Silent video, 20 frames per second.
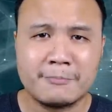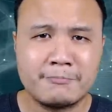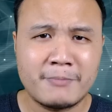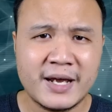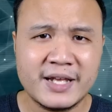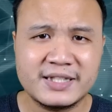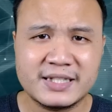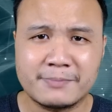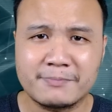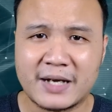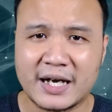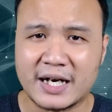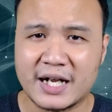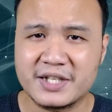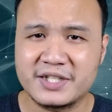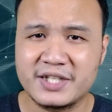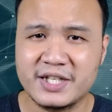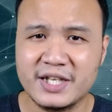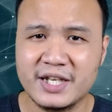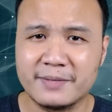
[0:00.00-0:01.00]
ไม่จำกัด
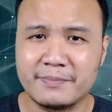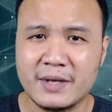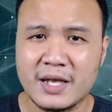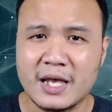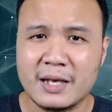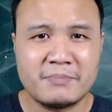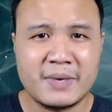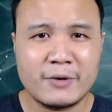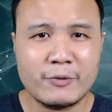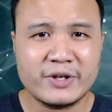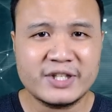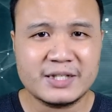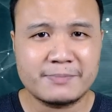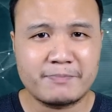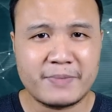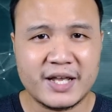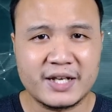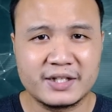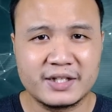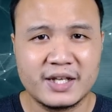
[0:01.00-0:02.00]
อาชีพไม่ว่าจะ
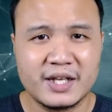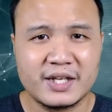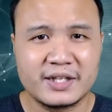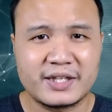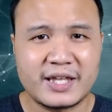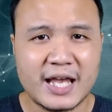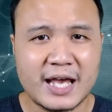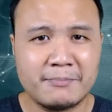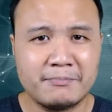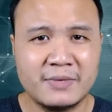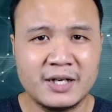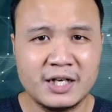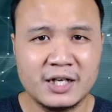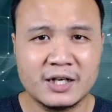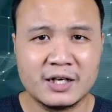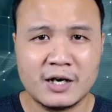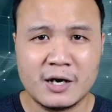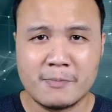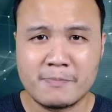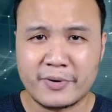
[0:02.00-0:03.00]
เป็นเกมเมอ
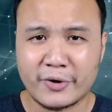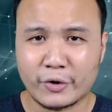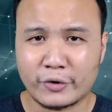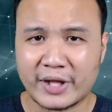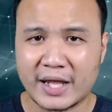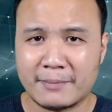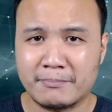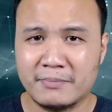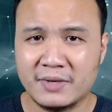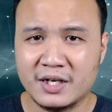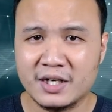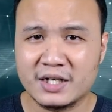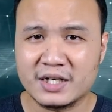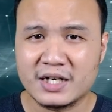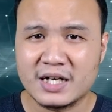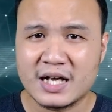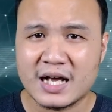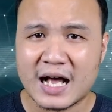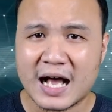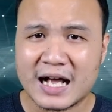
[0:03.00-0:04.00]
ร์โปรแกรมเมอร์
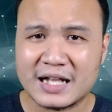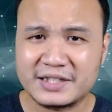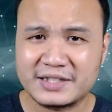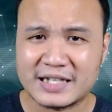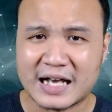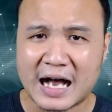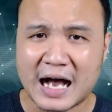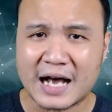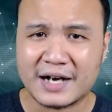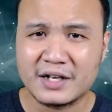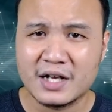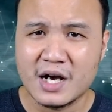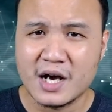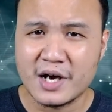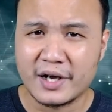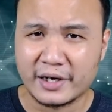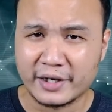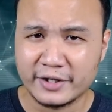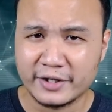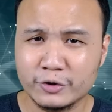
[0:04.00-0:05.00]
อาจารย์
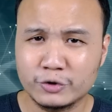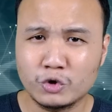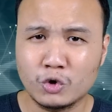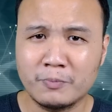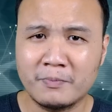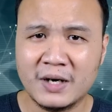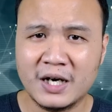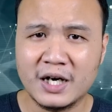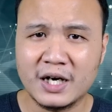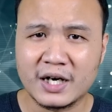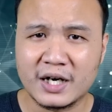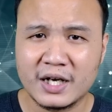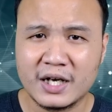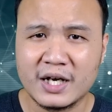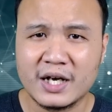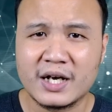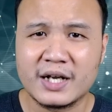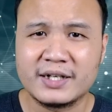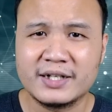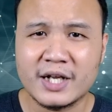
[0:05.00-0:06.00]
หยูทูบเบอร์
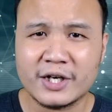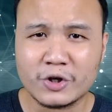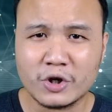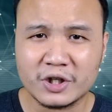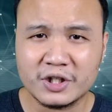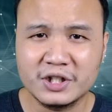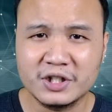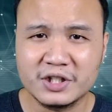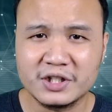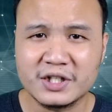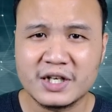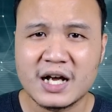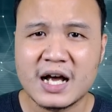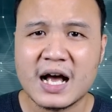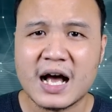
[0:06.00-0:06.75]
นั่นก็คือ